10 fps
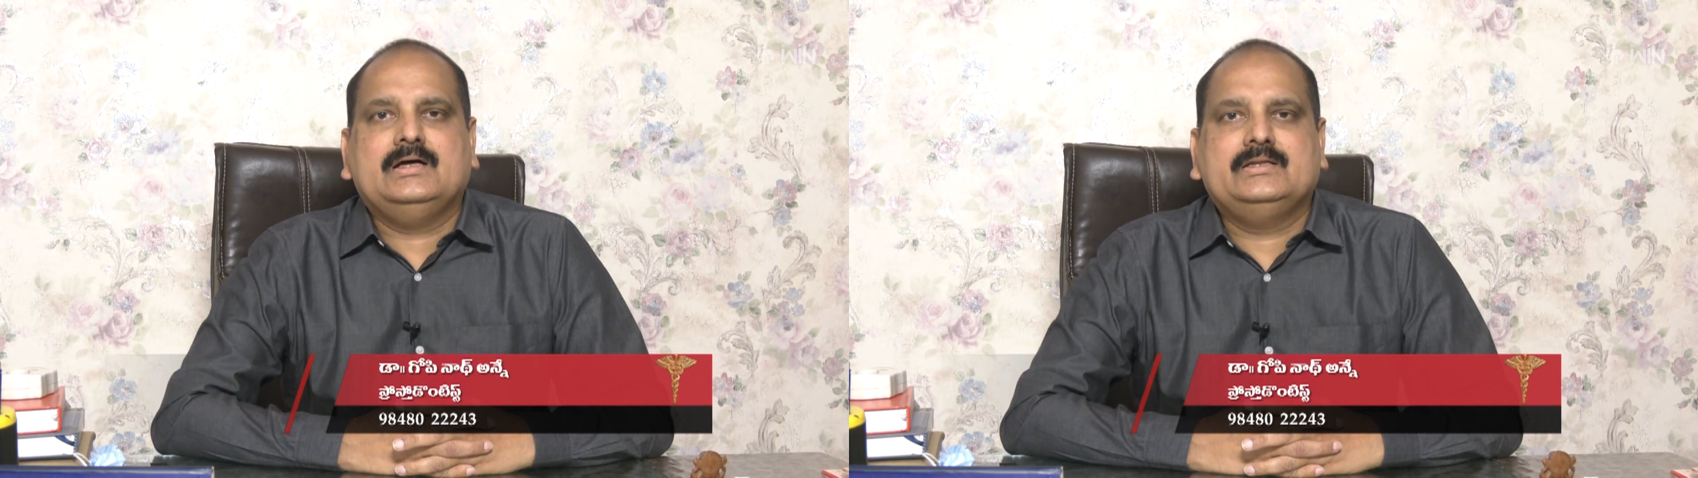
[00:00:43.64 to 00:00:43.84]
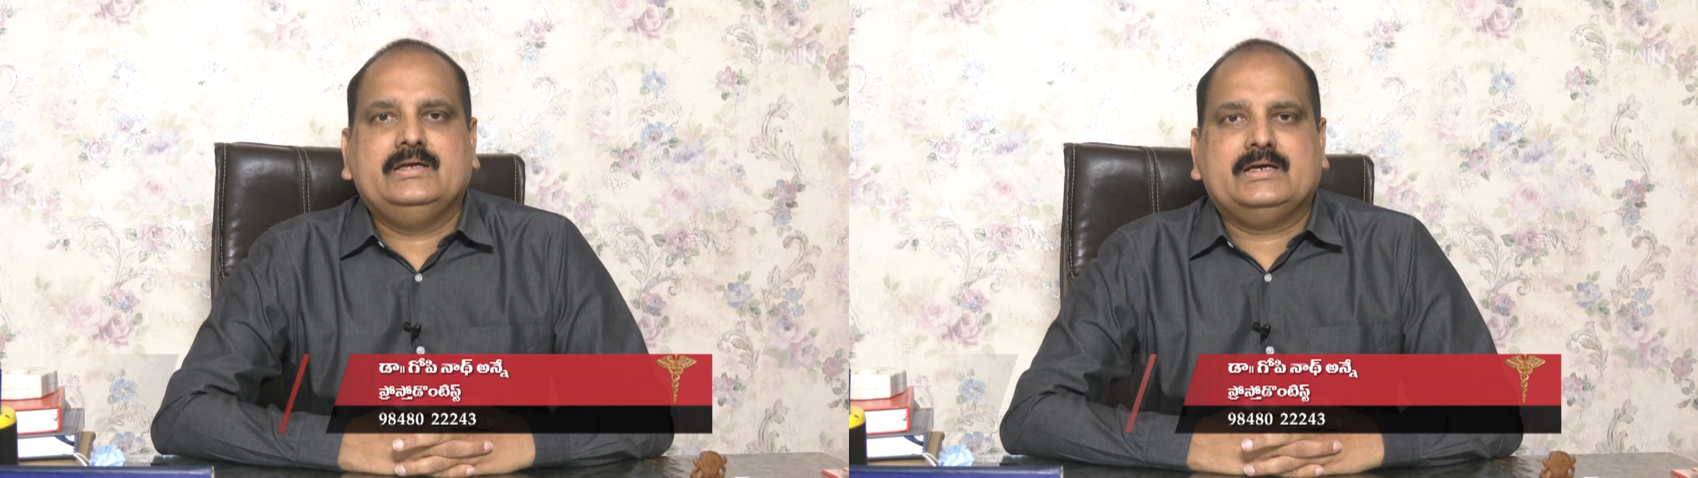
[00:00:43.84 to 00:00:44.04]

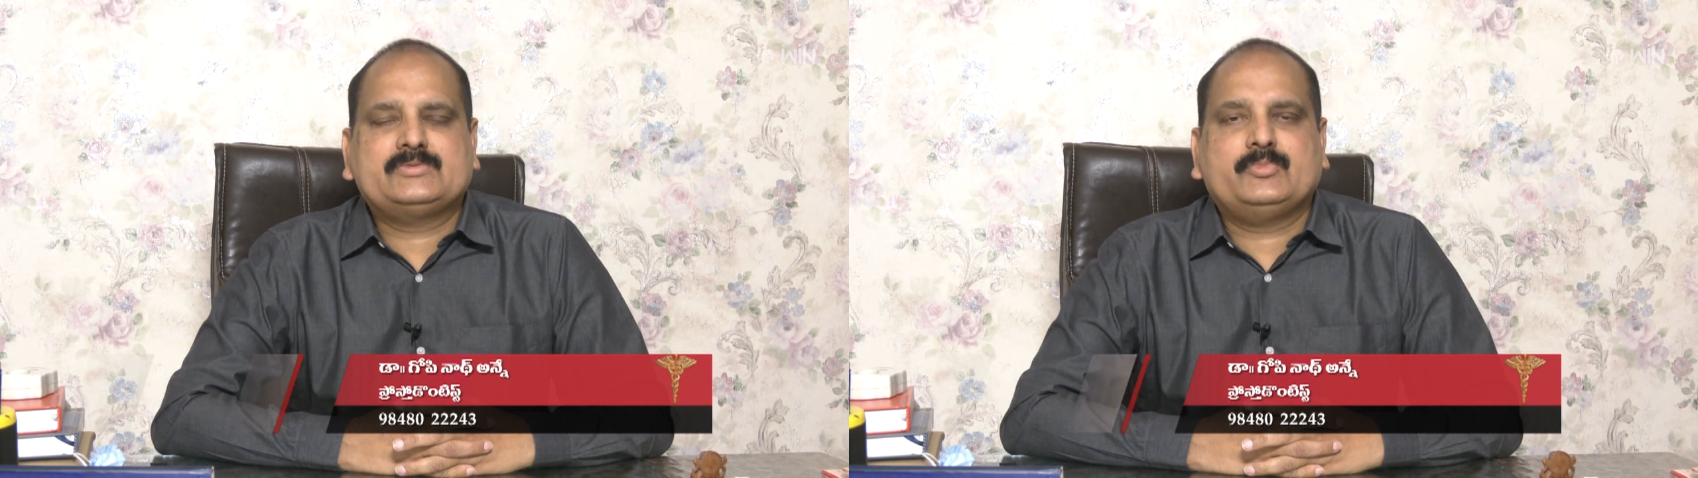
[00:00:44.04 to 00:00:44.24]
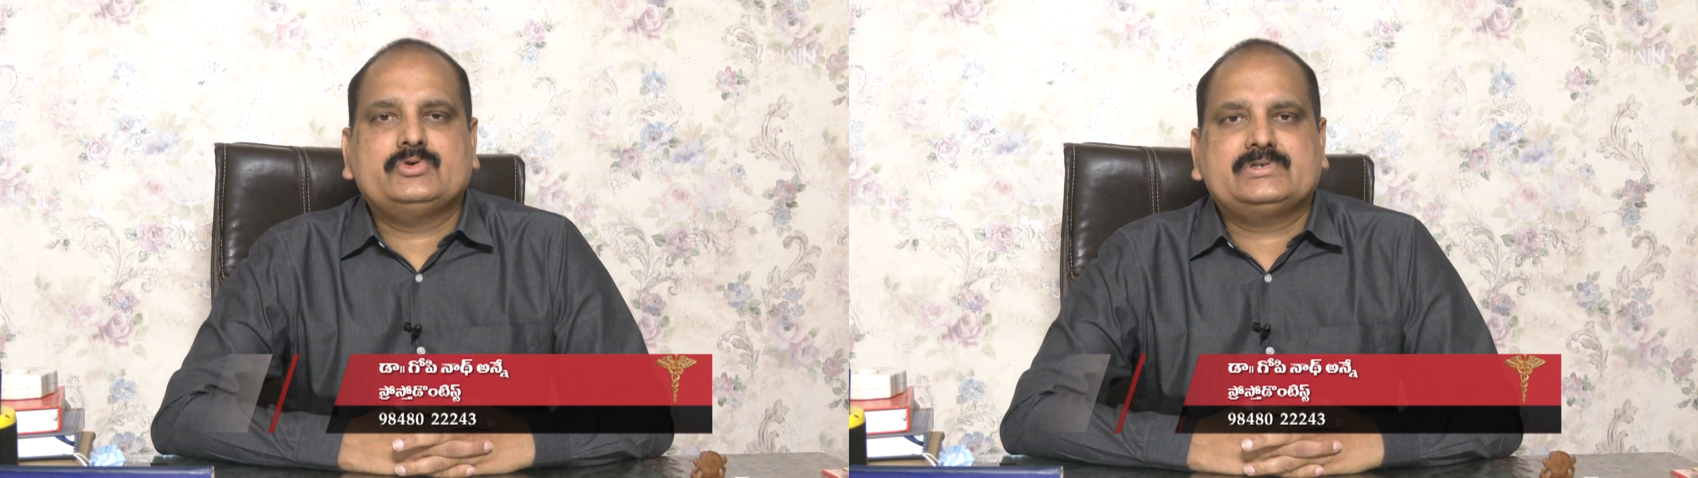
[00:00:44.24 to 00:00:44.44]
అది
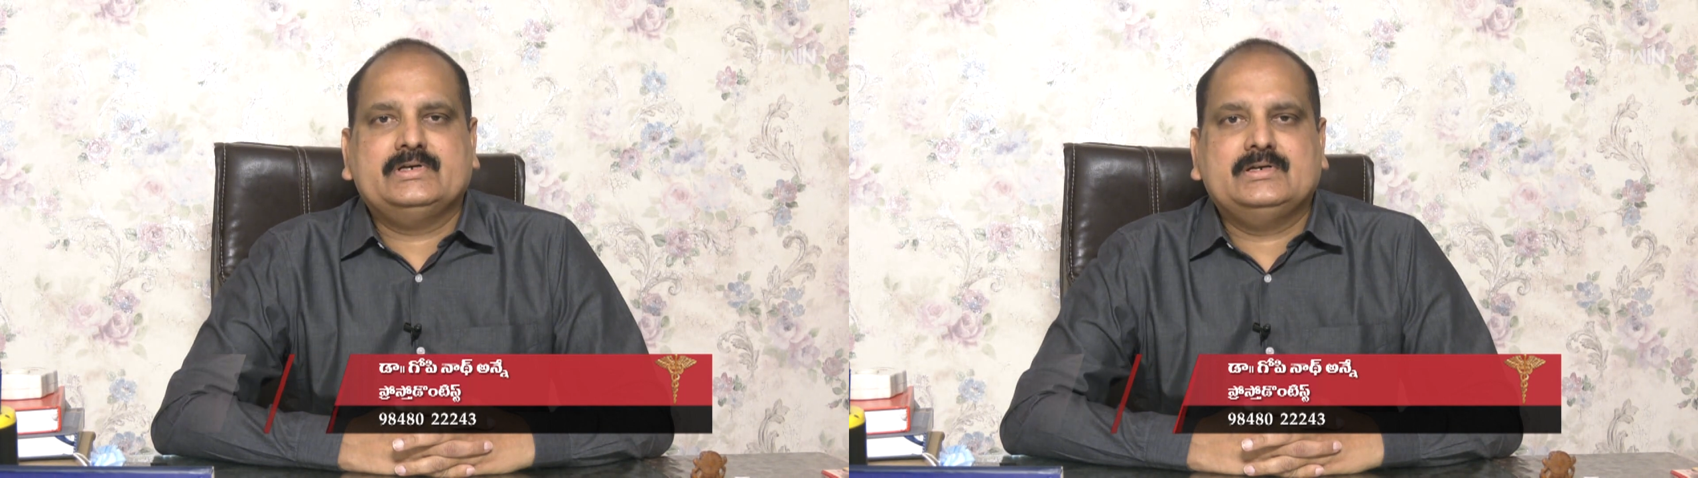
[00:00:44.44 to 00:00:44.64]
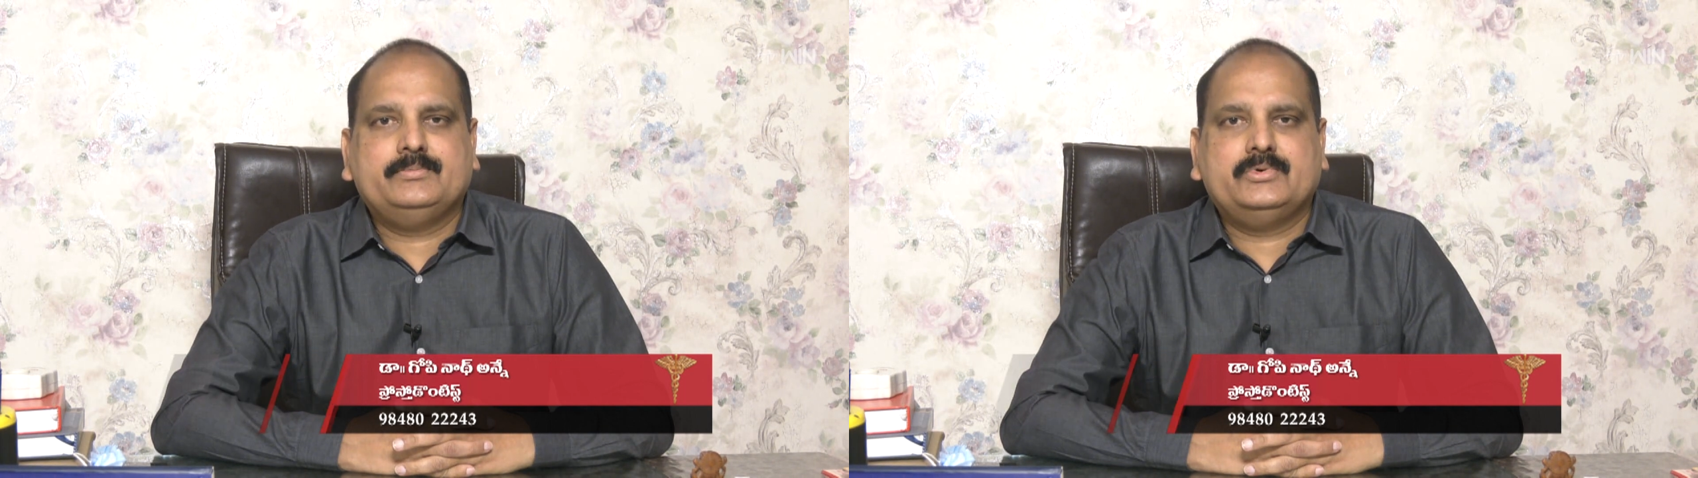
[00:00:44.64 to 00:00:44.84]
ఎక్స్పోజ్
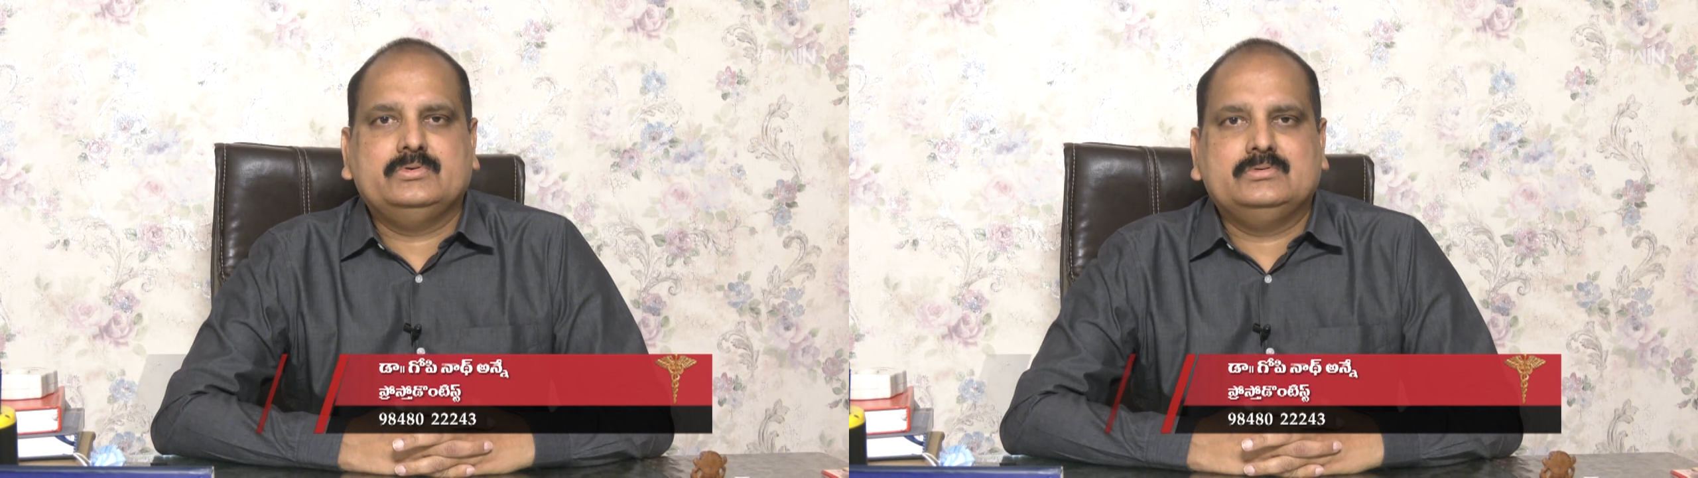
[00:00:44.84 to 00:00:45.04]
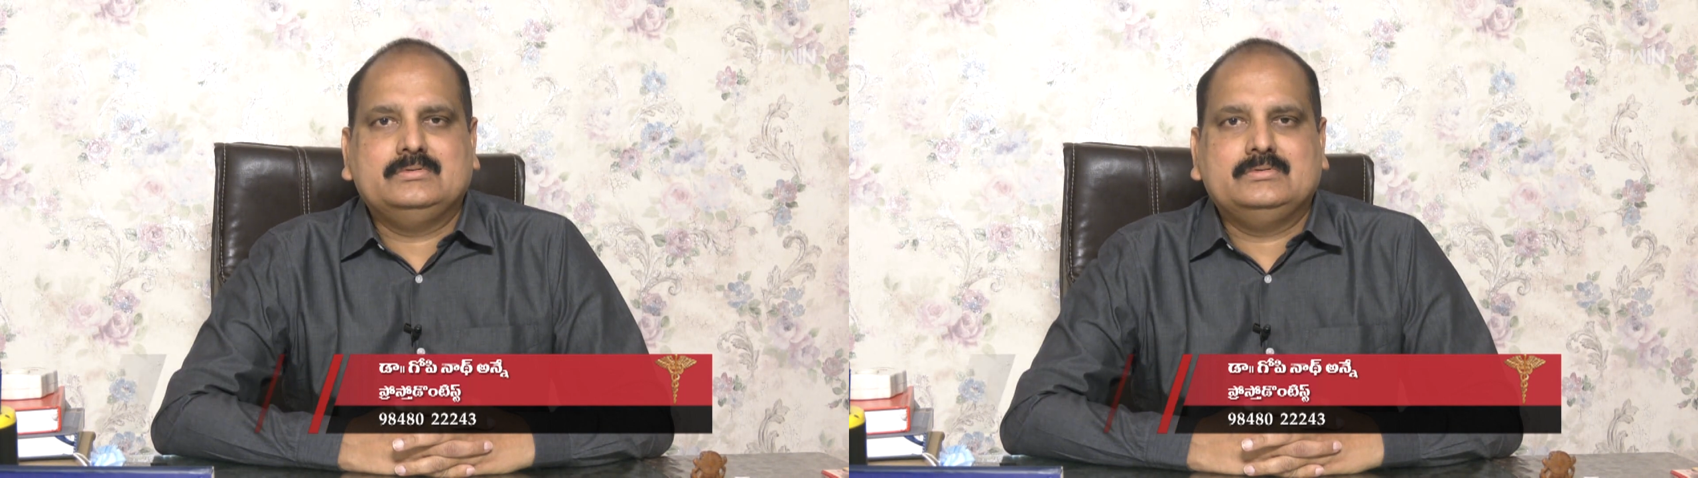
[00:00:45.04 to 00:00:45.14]
అయినప్పుడు